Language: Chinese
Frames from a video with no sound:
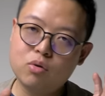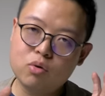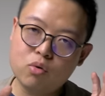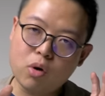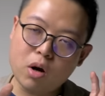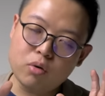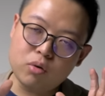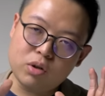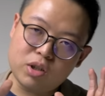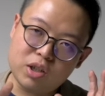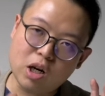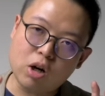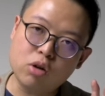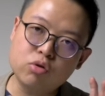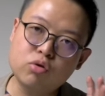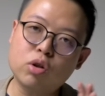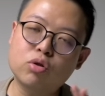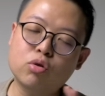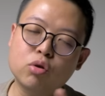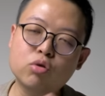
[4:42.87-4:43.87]
关于小
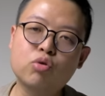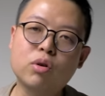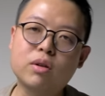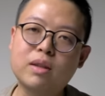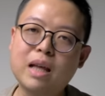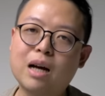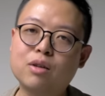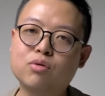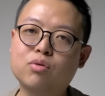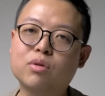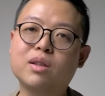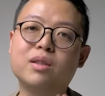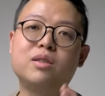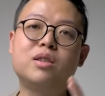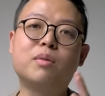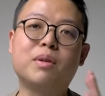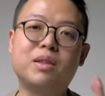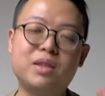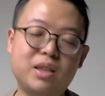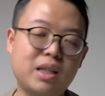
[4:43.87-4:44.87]
水、中水、大水的
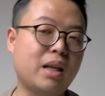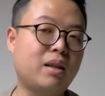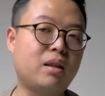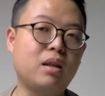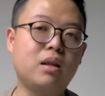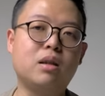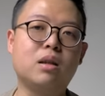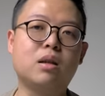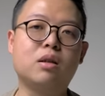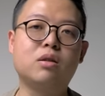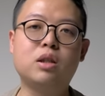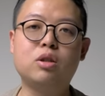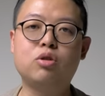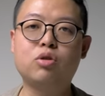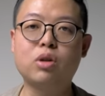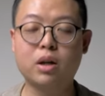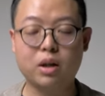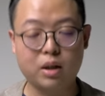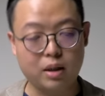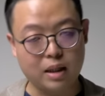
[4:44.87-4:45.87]
什么界定呢？其
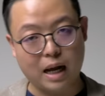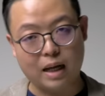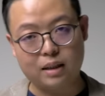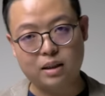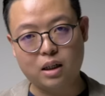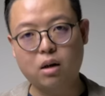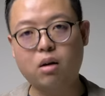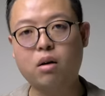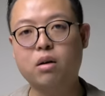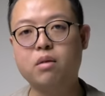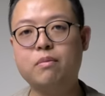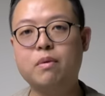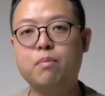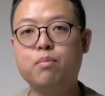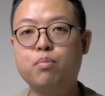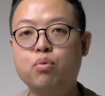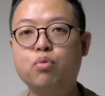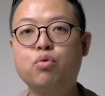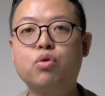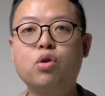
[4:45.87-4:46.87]
实望跟大家讲哈，你们
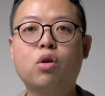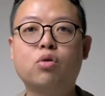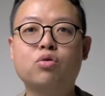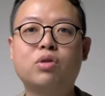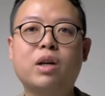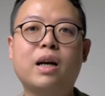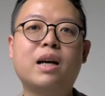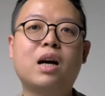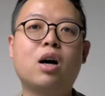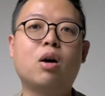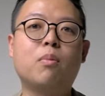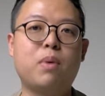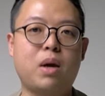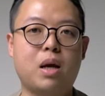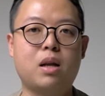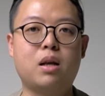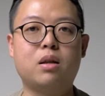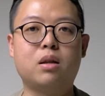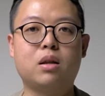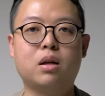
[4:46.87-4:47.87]
不用参考
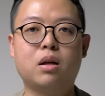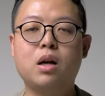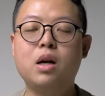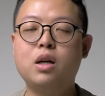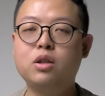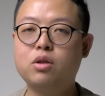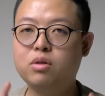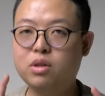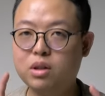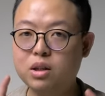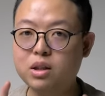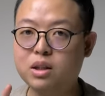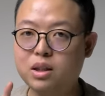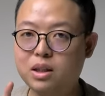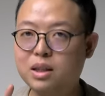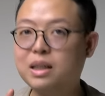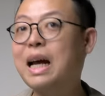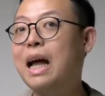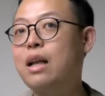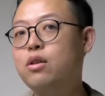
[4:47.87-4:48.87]
别人的，就自
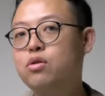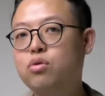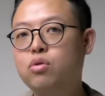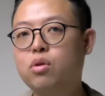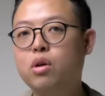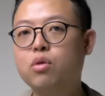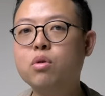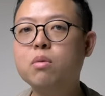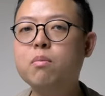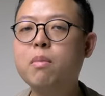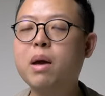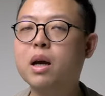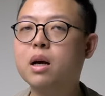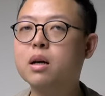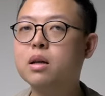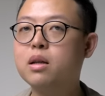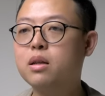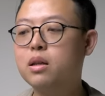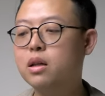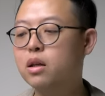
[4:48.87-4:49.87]
己感觉，因为每
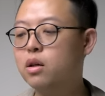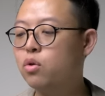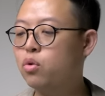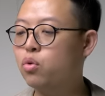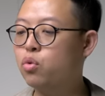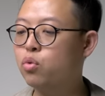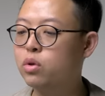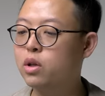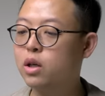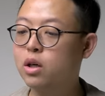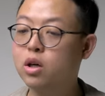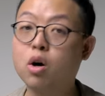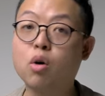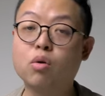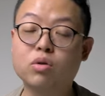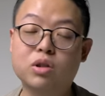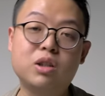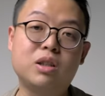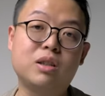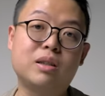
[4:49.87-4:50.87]
个人的壶的
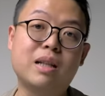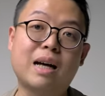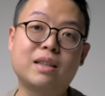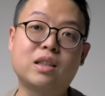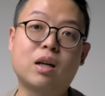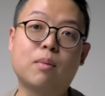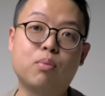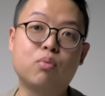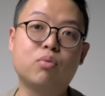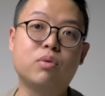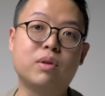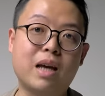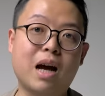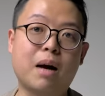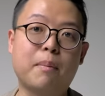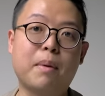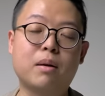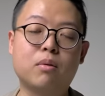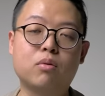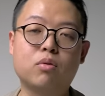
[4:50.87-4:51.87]
口径大小不一
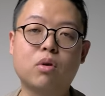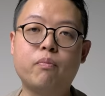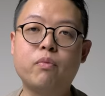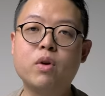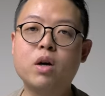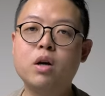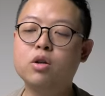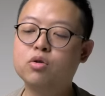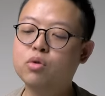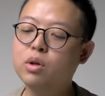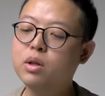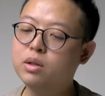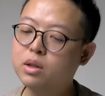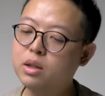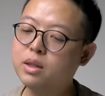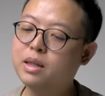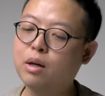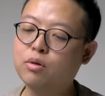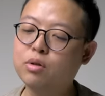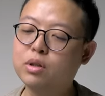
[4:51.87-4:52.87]
样嘛，对不对？所以你自
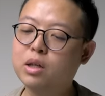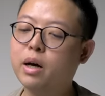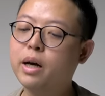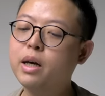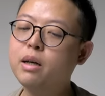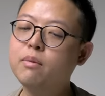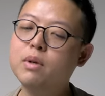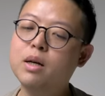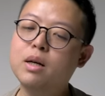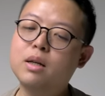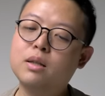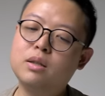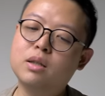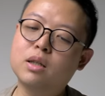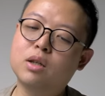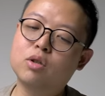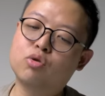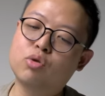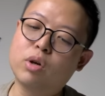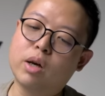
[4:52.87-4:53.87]
己感觉到，哎，这
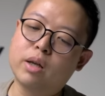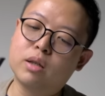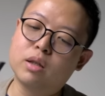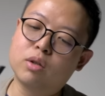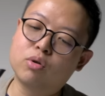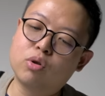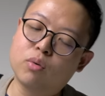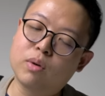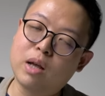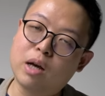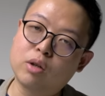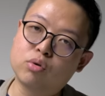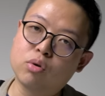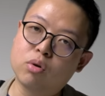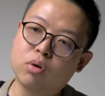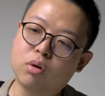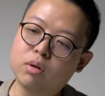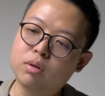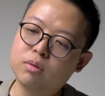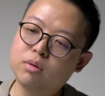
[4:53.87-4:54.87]
个水呢，对我来
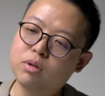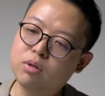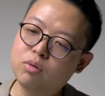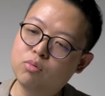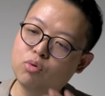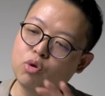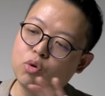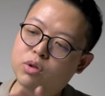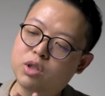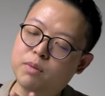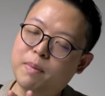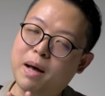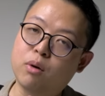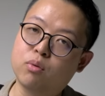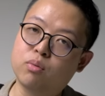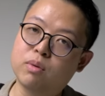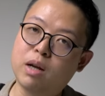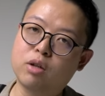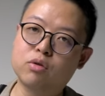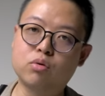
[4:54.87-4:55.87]
说。对我这把
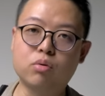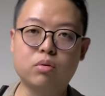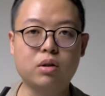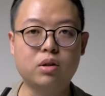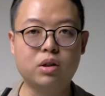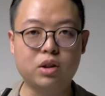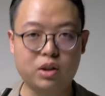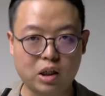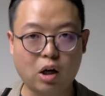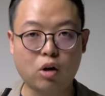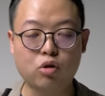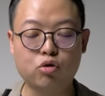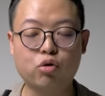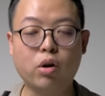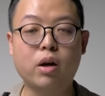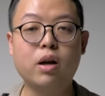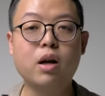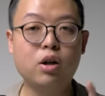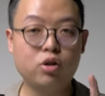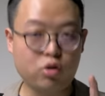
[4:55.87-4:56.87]
壶来说呢，是小
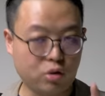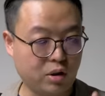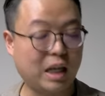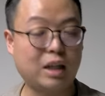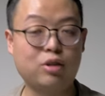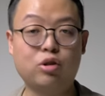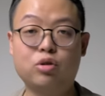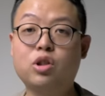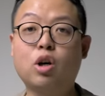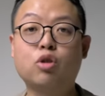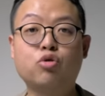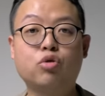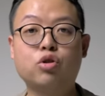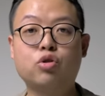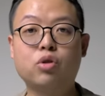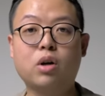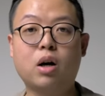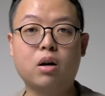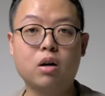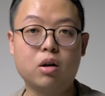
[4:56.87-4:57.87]
水，就这样就小水
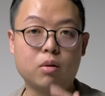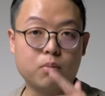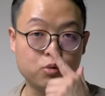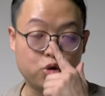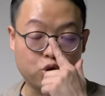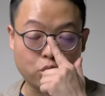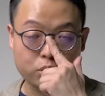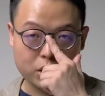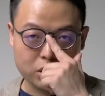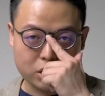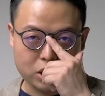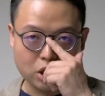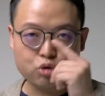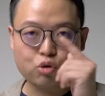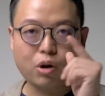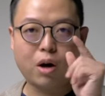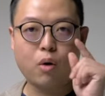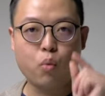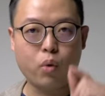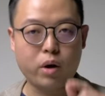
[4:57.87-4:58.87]
就好了。我们重点是要
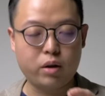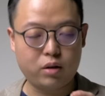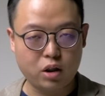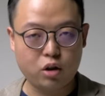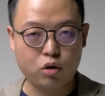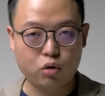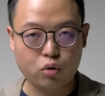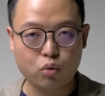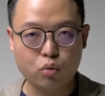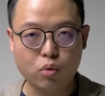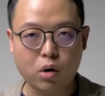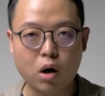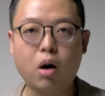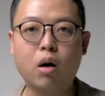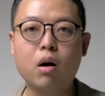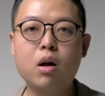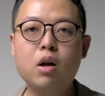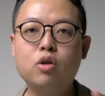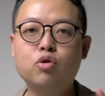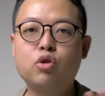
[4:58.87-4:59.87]
抓稳定度哈，
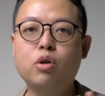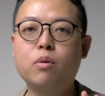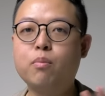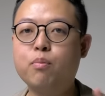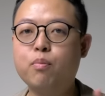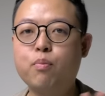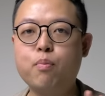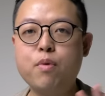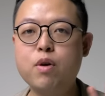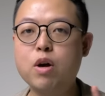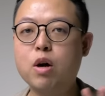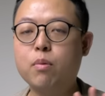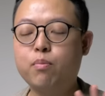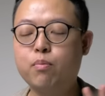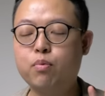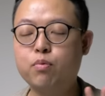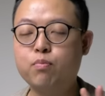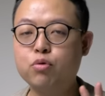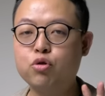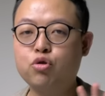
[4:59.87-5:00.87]
所以我们没有
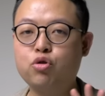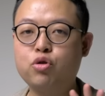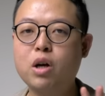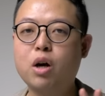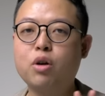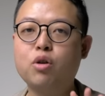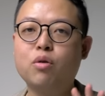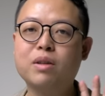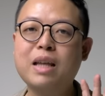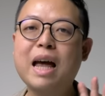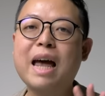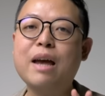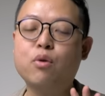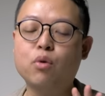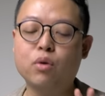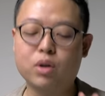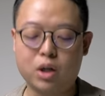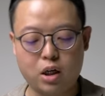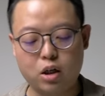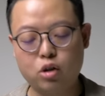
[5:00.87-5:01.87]
不不需要用太
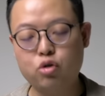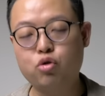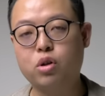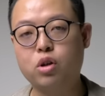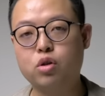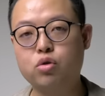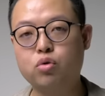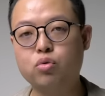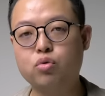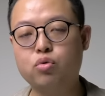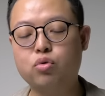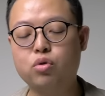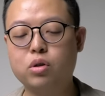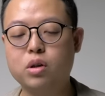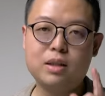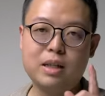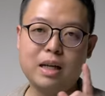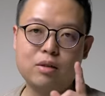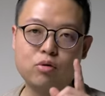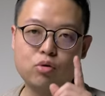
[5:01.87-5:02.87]
过科学的数据，
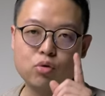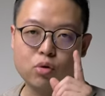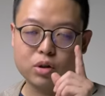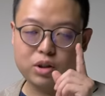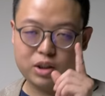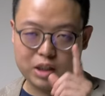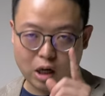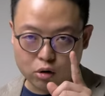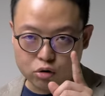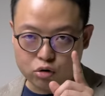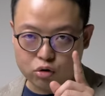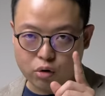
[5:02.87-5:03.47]
先做小